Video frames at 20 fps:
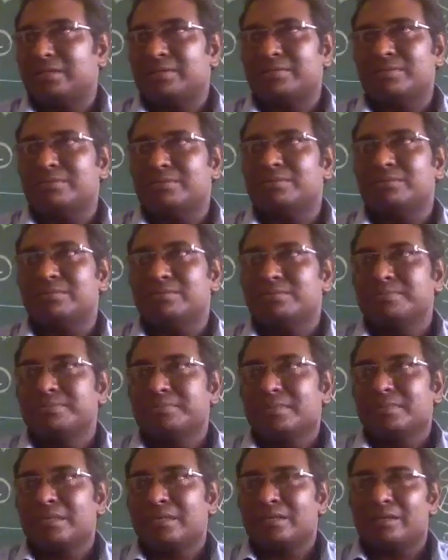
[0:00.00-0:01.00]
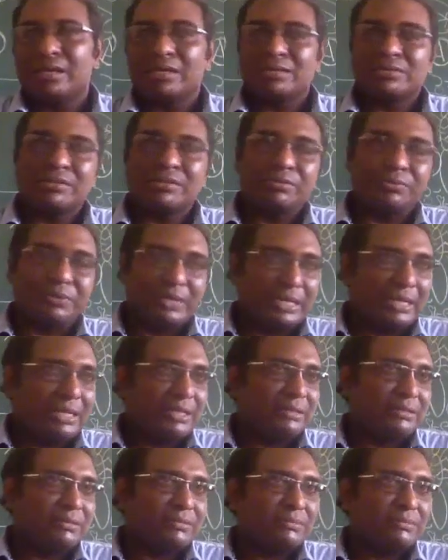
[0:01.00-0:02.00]
అవదు క్లాస్లో
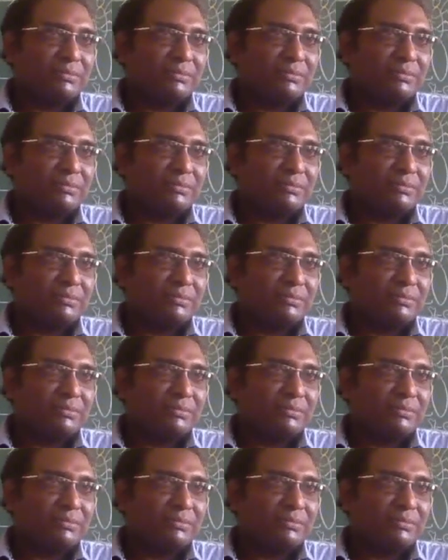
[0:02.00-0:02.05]
వినాలి